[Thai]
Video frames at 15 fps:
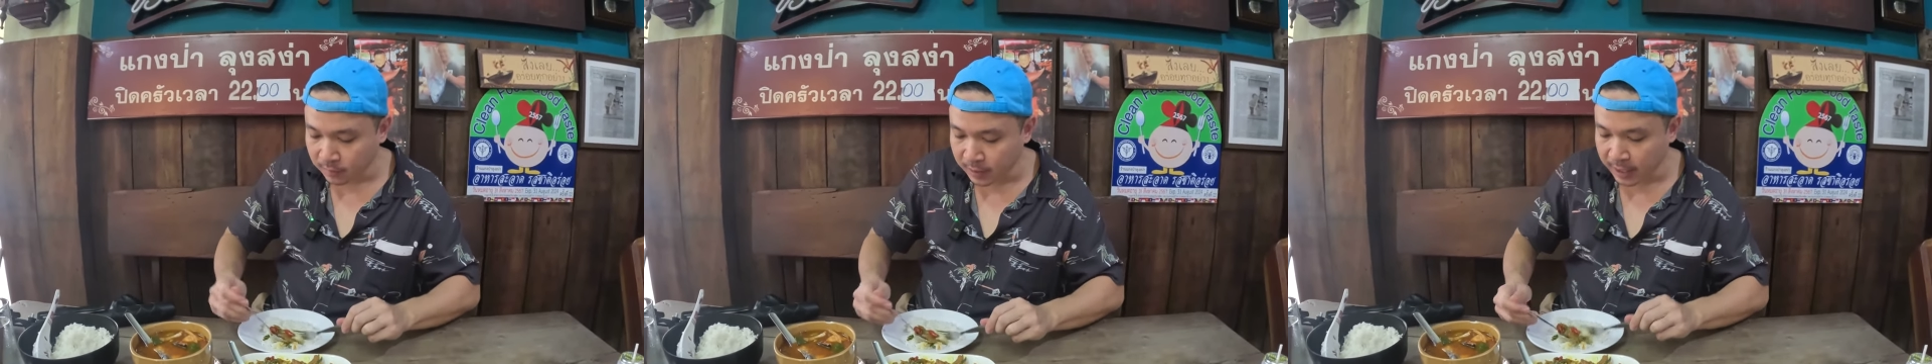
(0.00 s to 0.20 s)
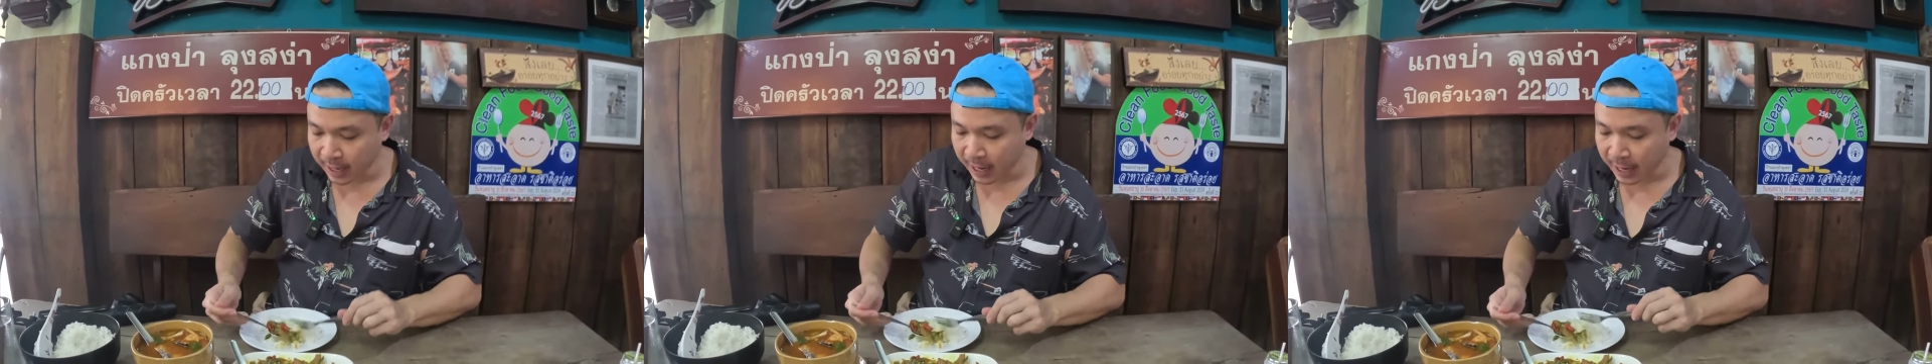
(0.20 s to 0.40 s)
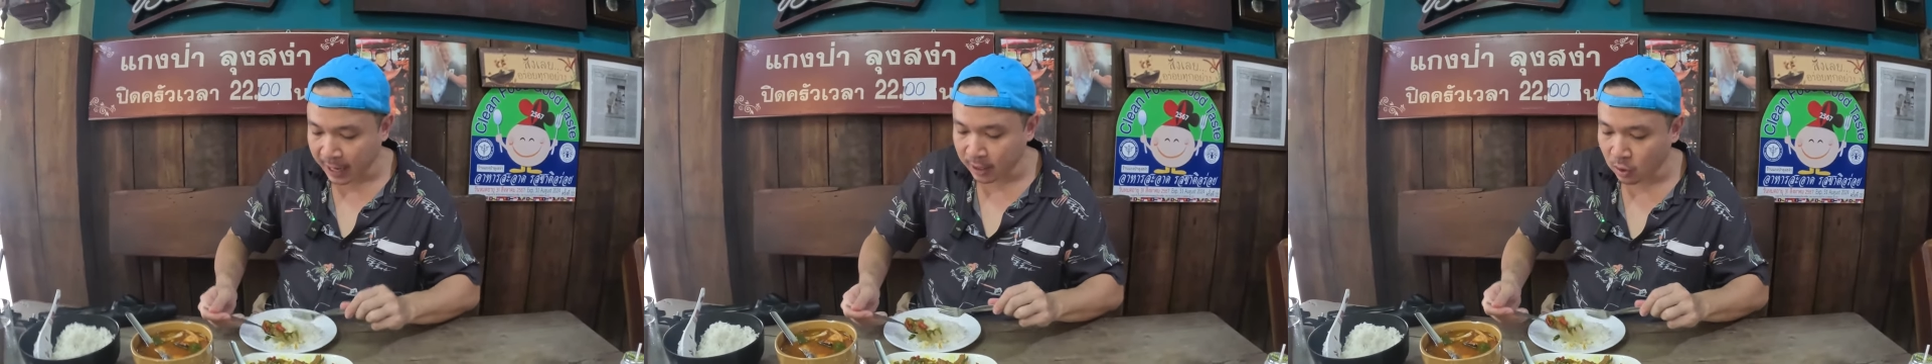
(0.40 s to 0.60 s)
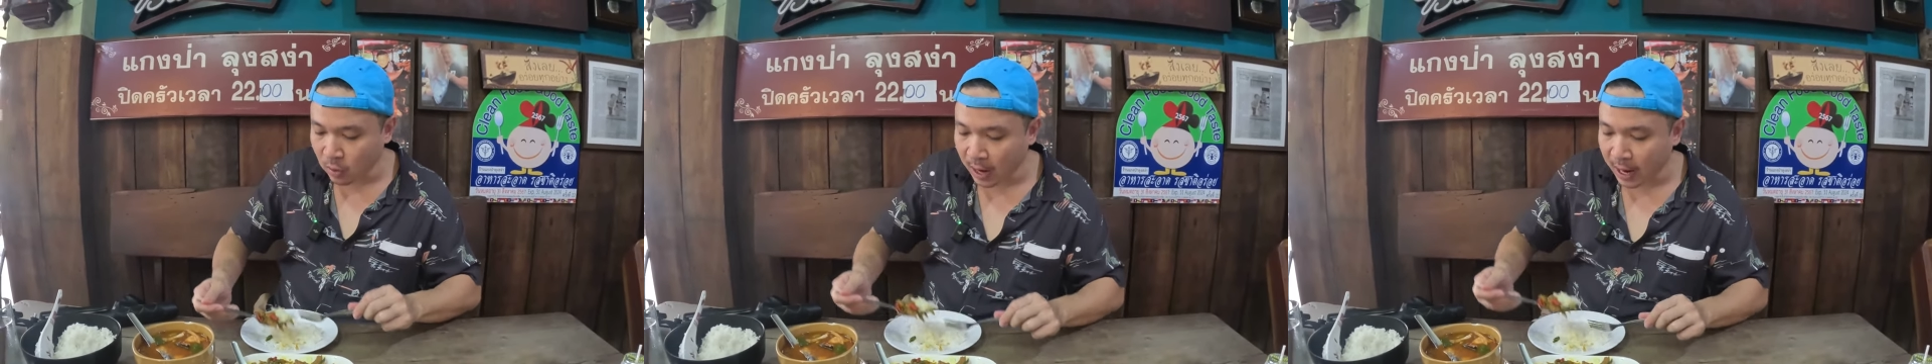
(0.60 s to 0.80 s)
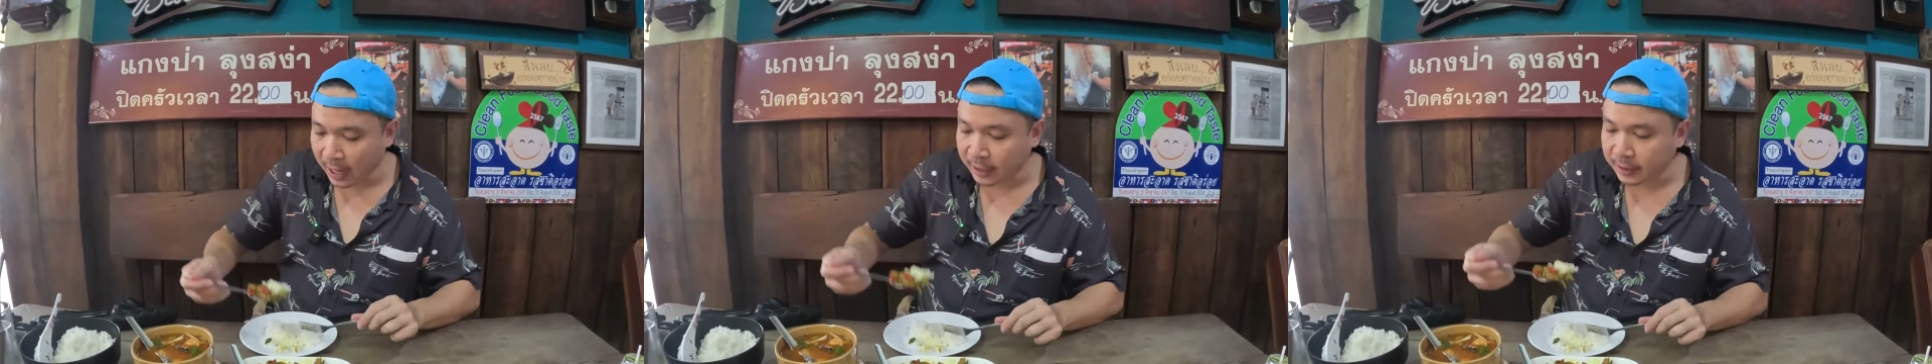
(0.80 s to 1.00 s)
นี่นะฮะก
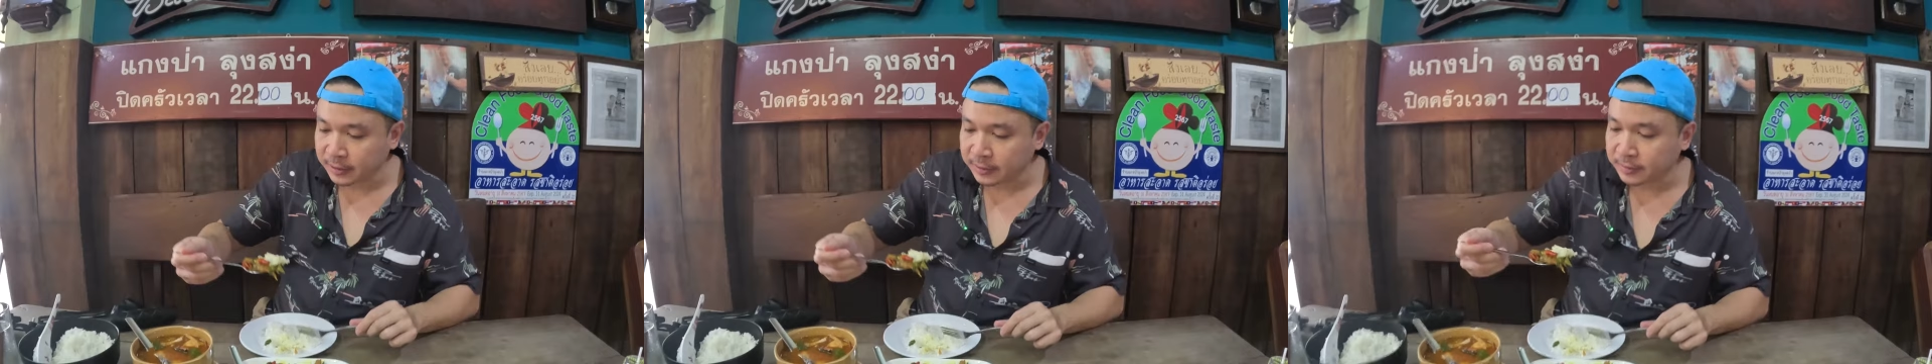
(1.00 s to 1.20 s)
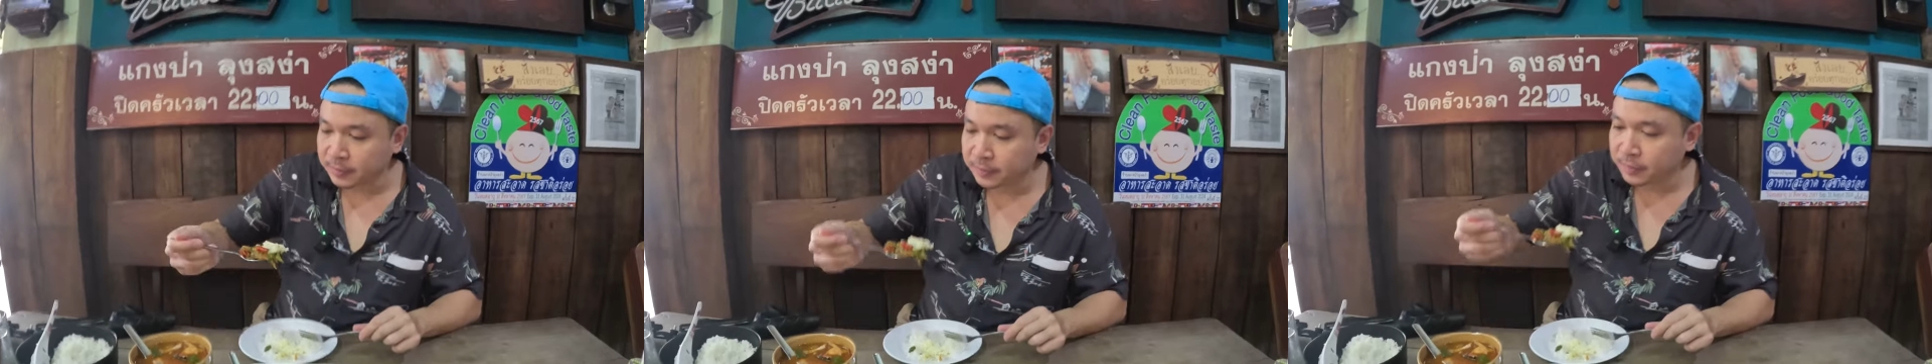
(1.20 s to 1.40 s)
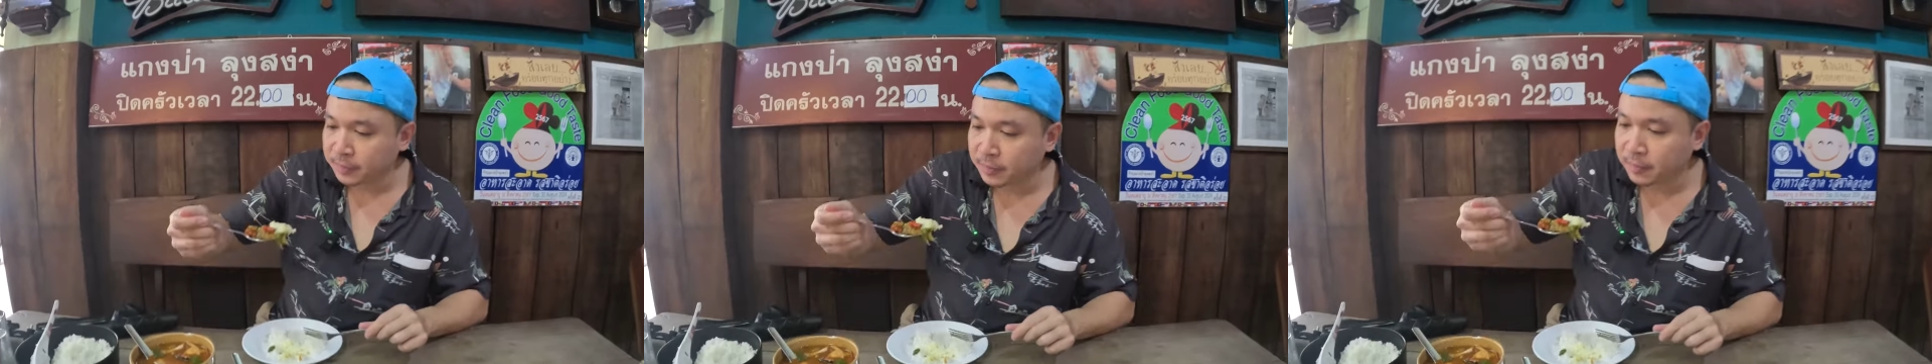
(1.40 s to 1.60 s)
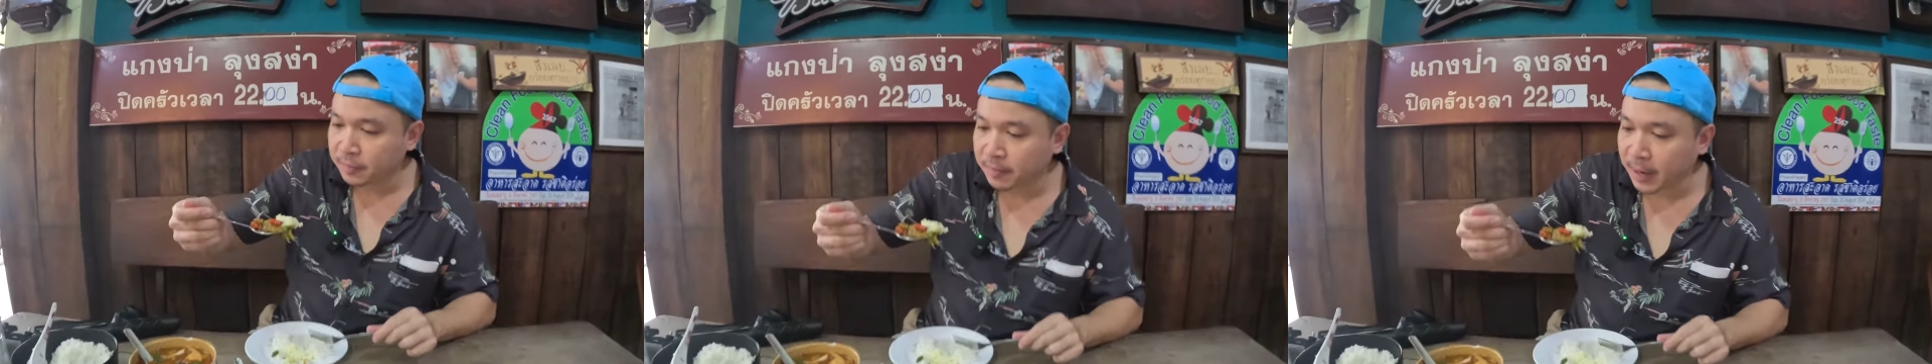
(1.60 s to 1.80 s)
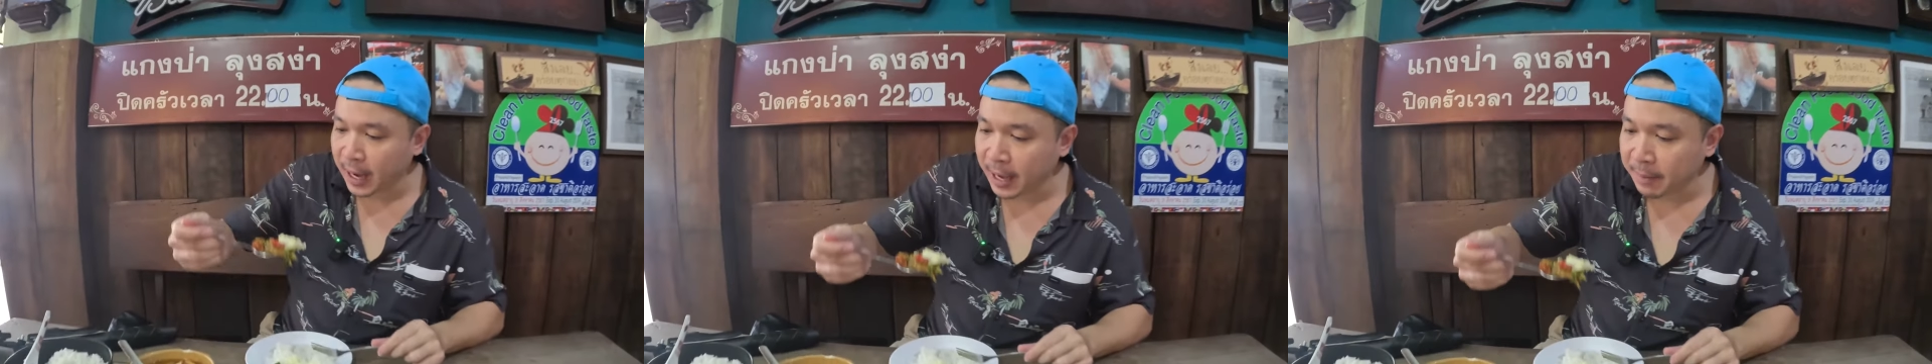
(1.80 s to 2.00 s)
วาง
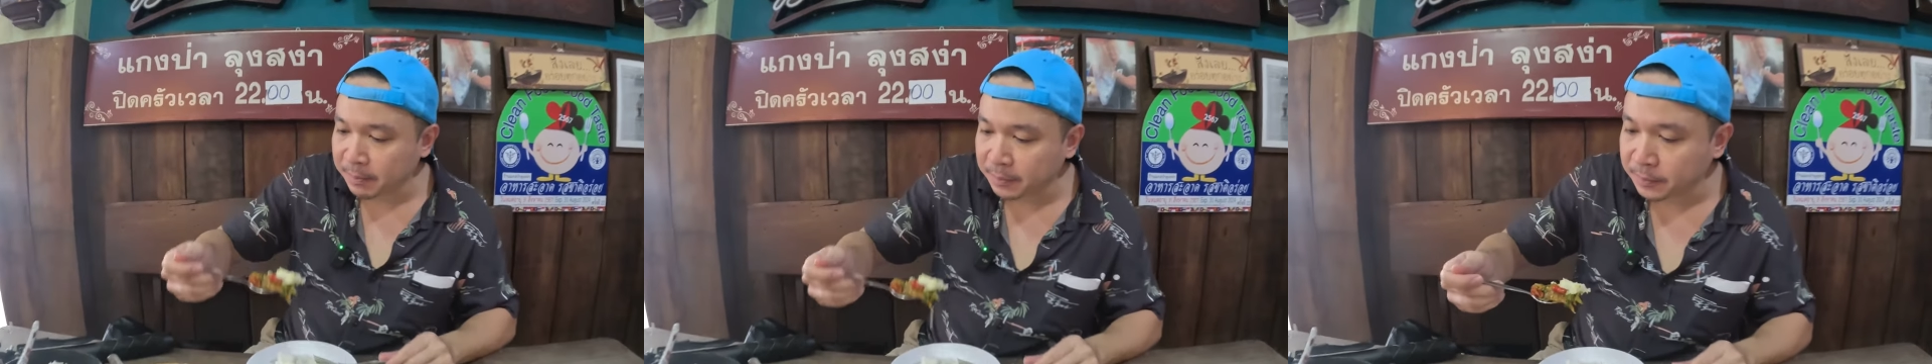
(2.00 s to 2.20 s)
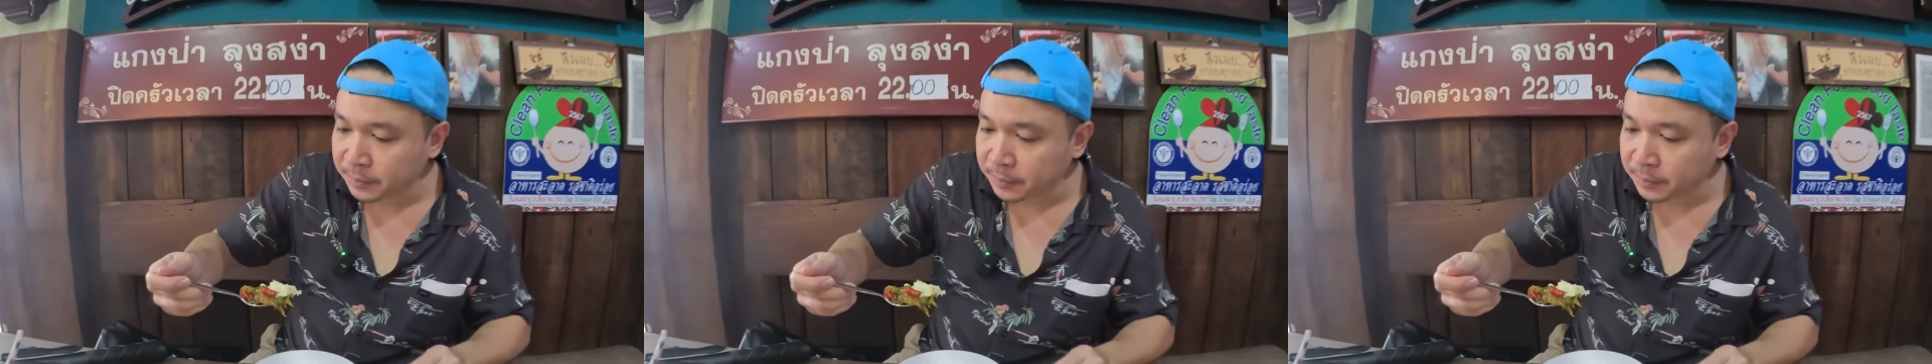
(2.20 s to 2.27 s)
ไปครับ